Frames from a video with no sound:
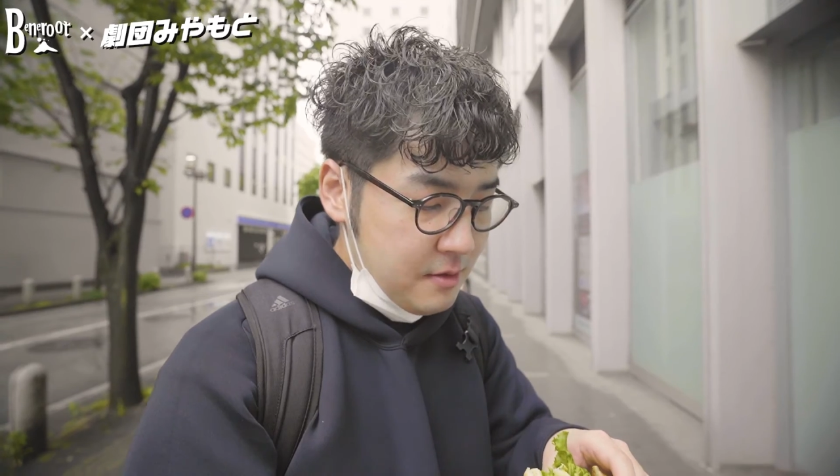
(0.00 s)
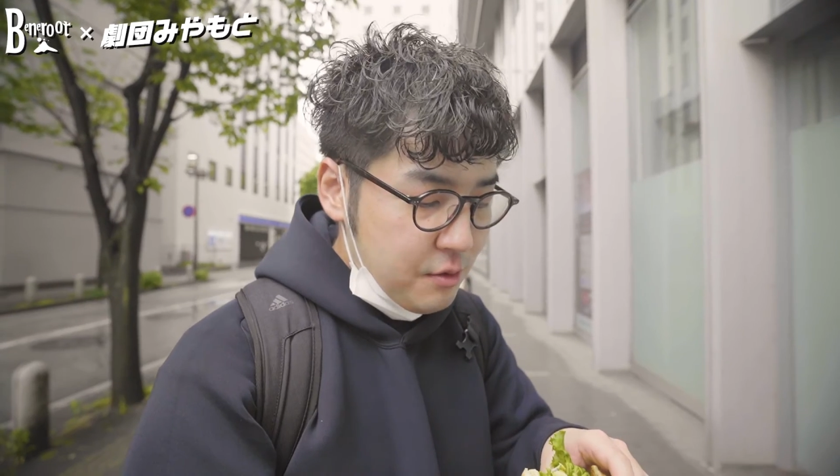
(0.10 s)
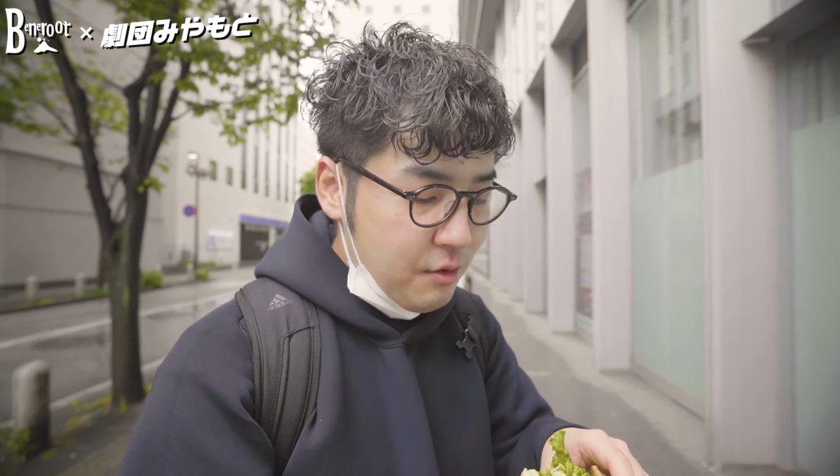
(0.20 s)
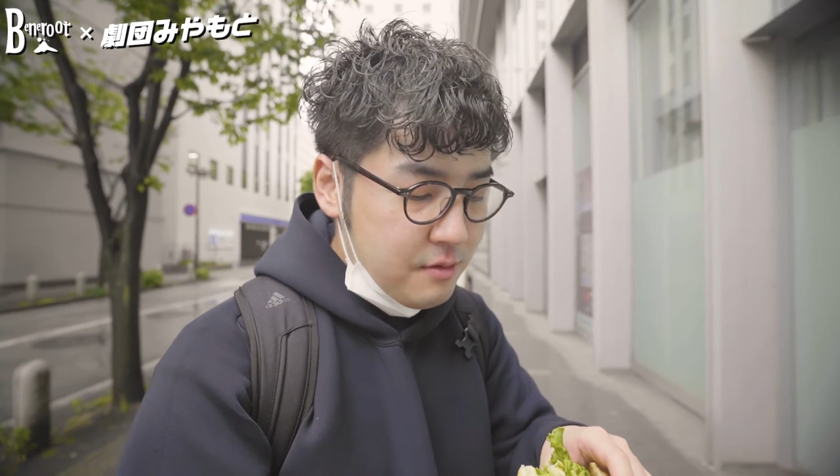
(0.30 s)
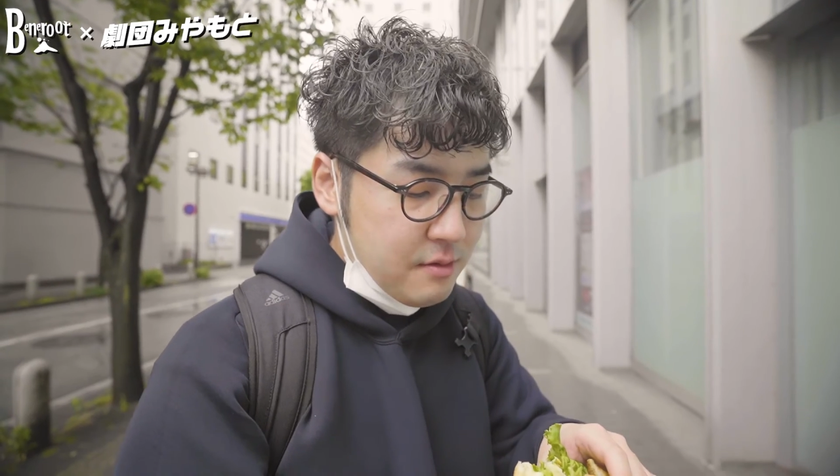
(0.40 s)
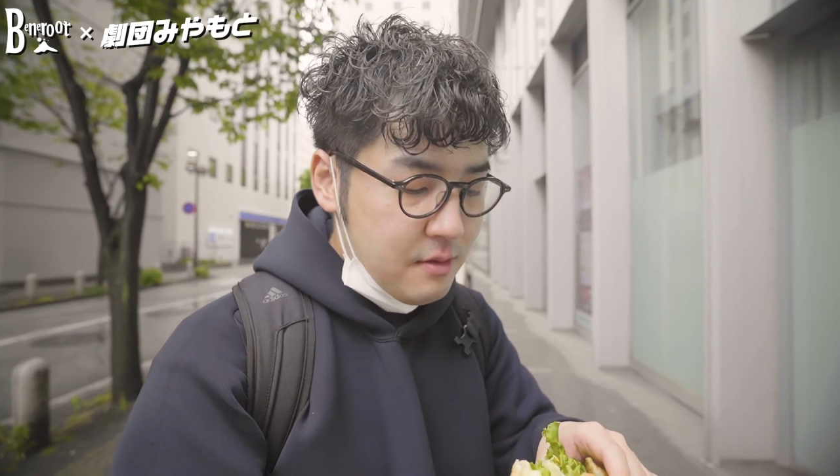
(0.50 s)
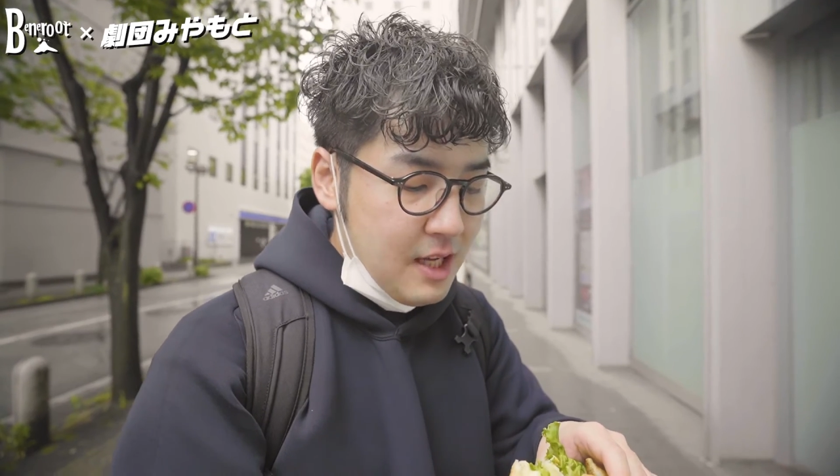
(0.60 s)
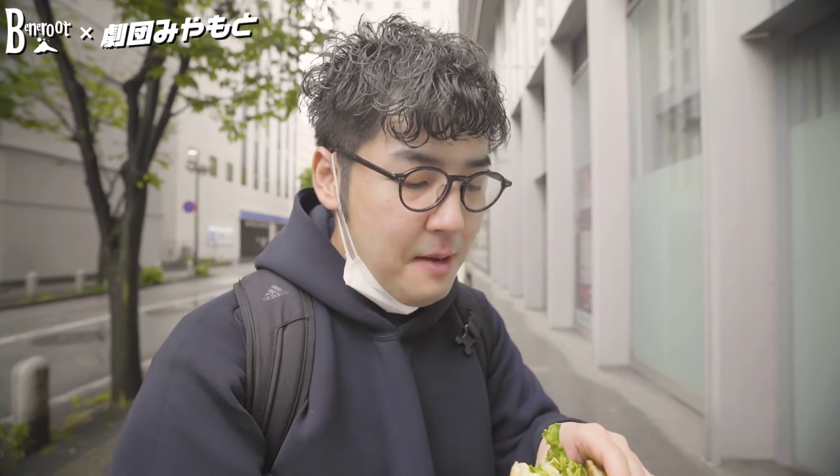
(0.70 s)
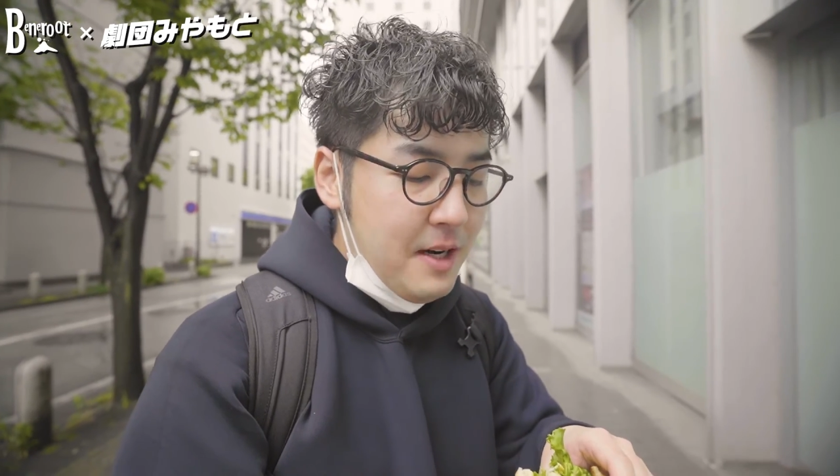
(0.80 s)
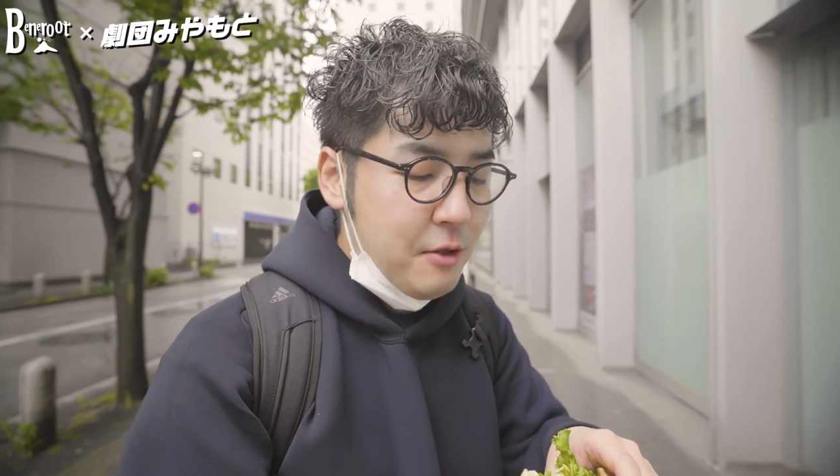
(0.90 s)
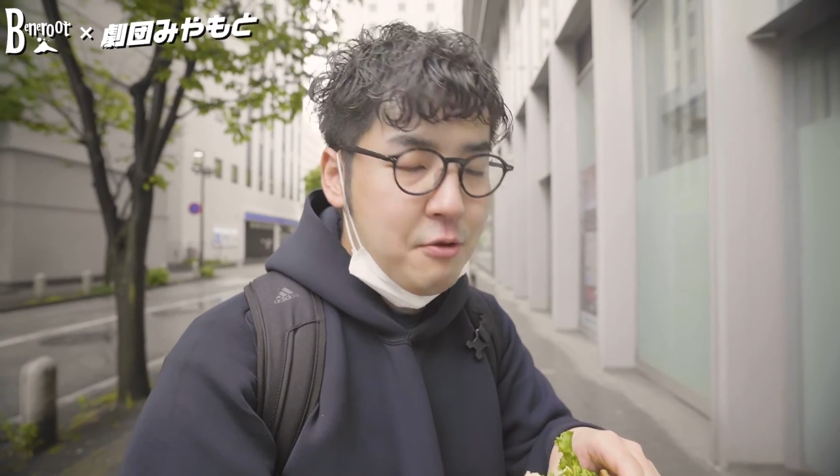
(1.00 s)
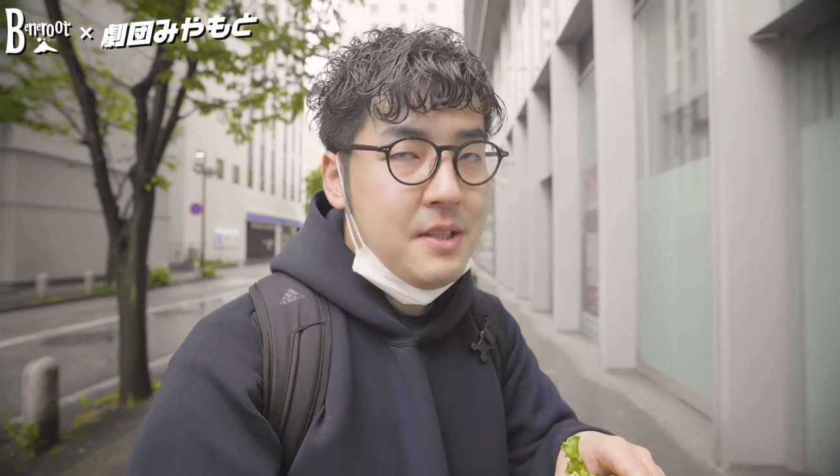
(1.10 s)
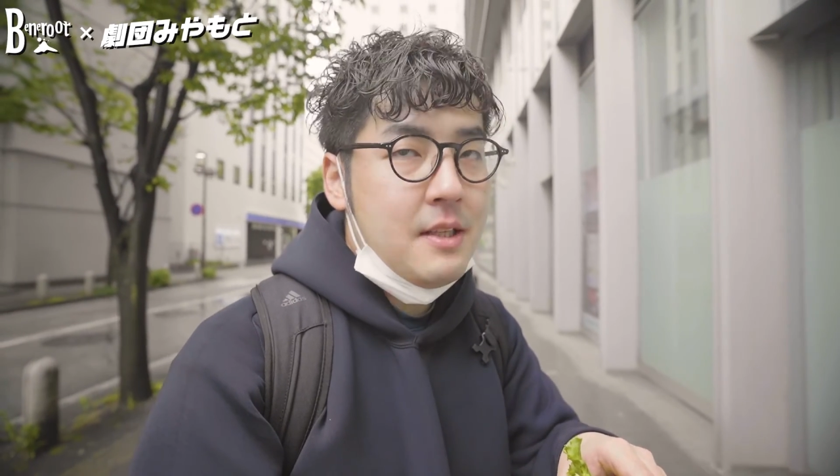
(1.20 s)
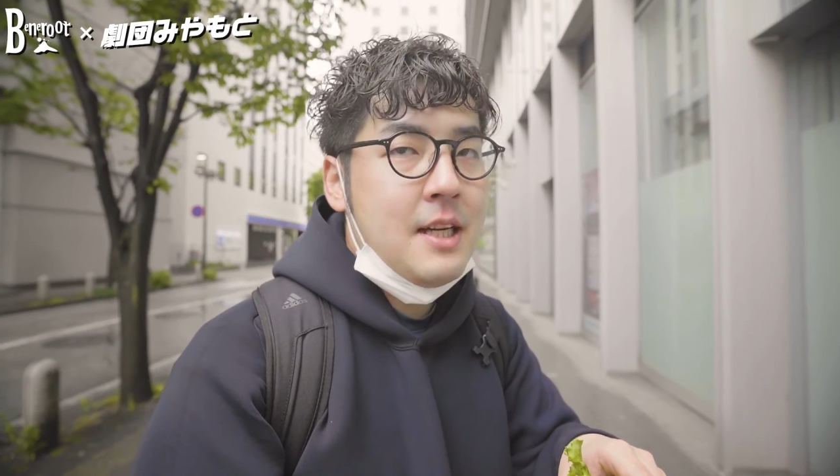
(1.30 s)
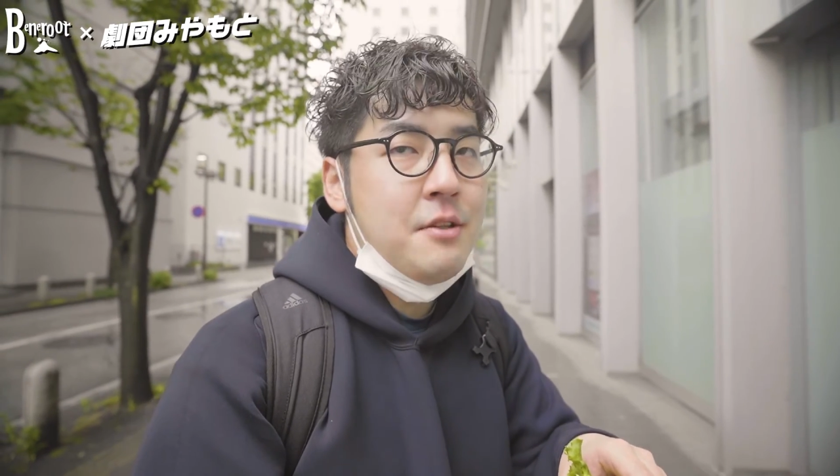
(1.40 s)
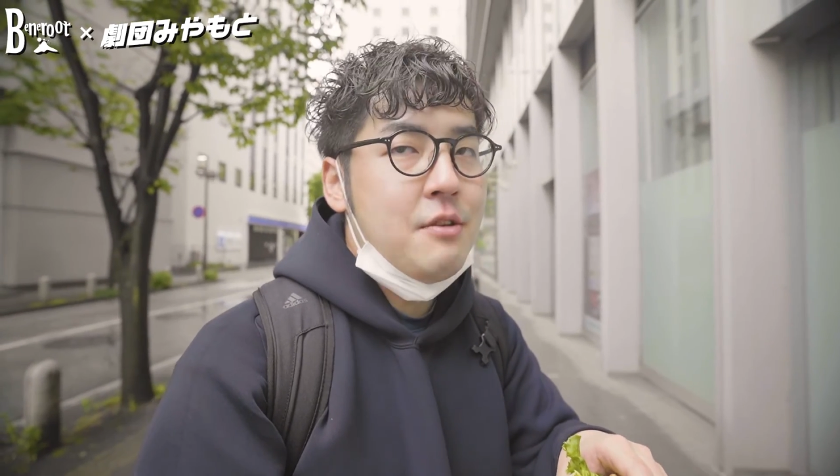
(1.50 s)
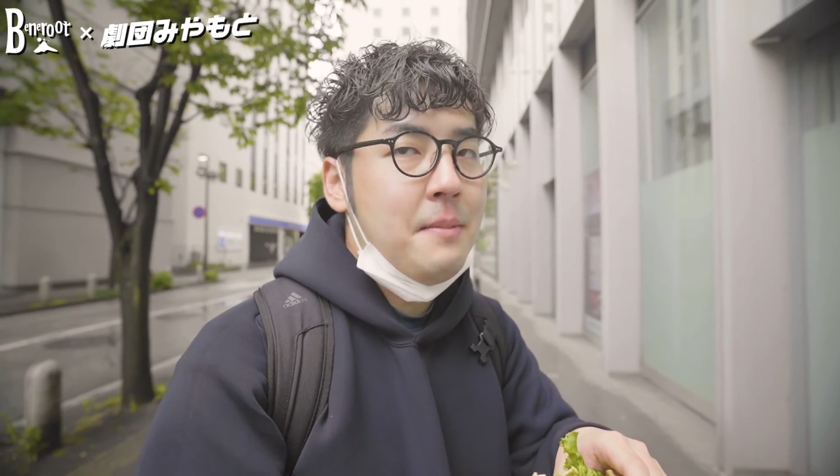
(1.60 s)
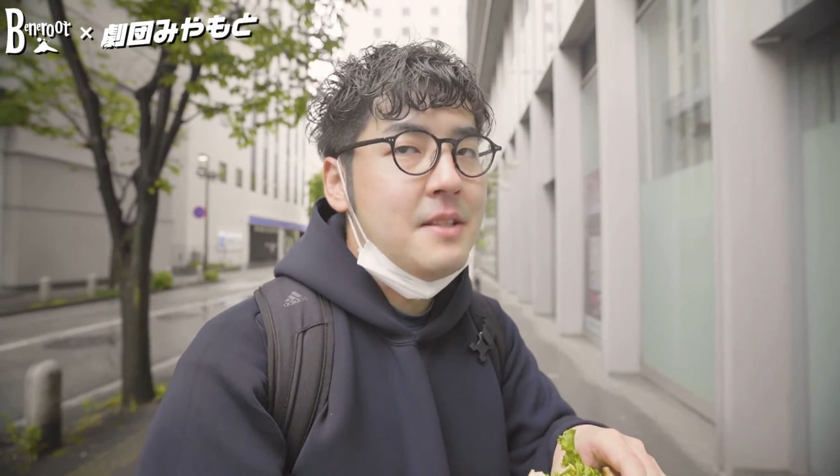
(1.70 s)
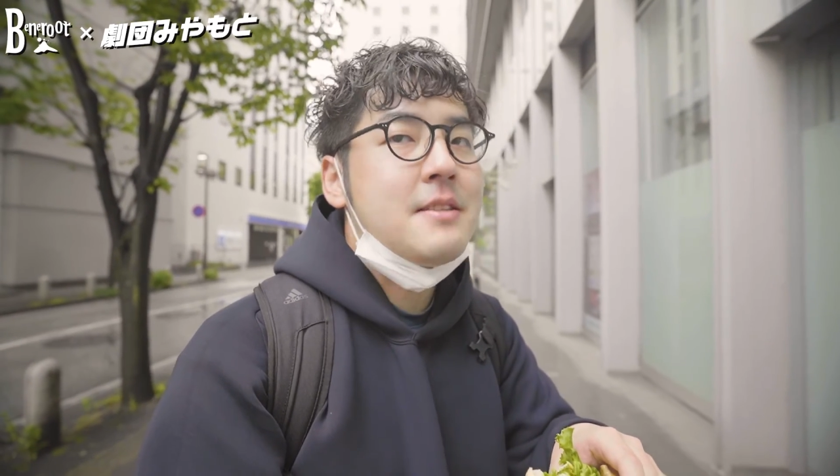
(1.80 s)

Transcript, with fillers: ちょっとカメラを止めてちゃんと食べ